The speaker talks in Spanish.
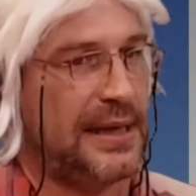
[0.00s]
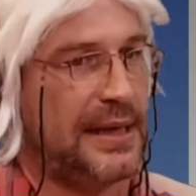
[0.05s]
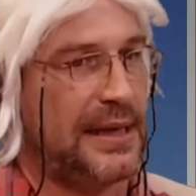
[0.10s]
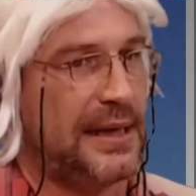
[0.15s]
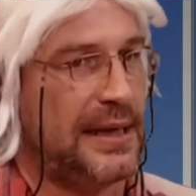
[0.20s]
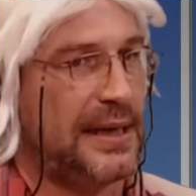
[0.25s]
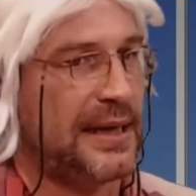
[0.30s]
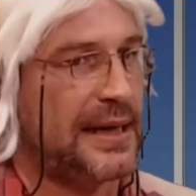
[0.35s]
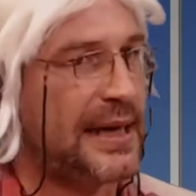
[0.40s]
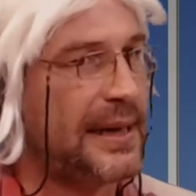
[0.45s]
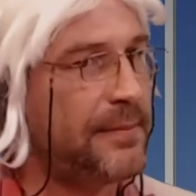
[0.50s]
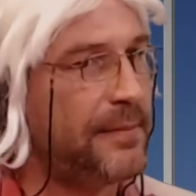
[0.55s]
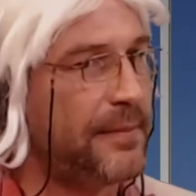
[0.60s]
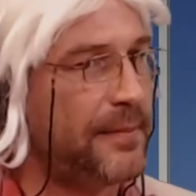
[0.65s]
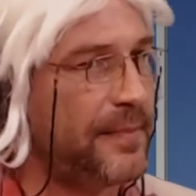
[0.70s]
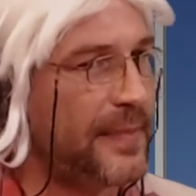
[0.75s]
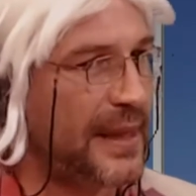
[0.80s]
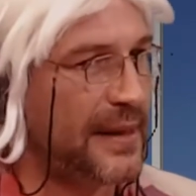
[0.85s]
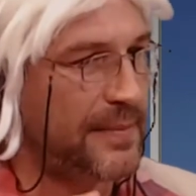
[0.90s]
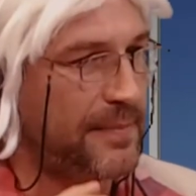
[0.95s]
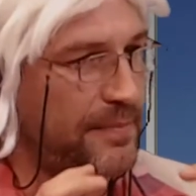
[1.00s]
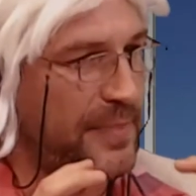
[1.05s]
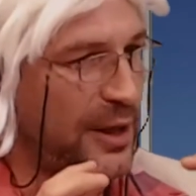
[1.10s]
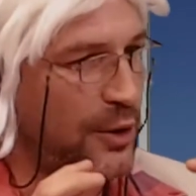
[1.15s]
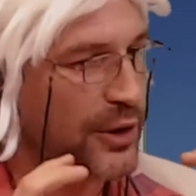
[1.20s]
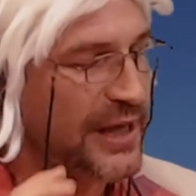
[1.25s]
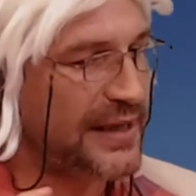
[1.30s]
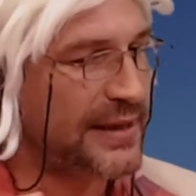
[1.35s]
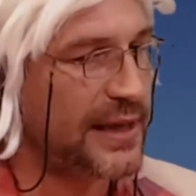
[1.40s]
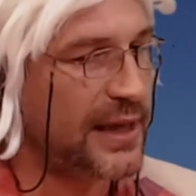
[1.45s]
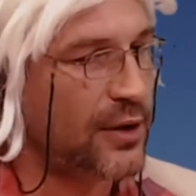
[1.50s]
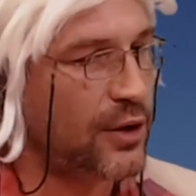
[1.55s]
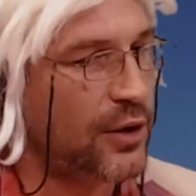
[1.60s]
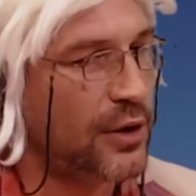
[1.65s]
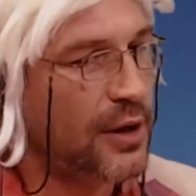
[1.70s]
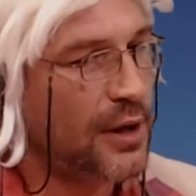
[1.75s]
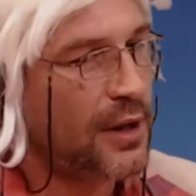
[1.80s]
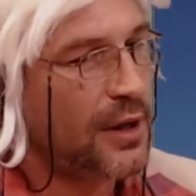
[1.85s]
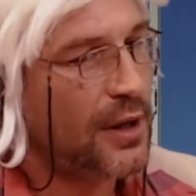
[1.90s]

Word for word: el, gen peronístico.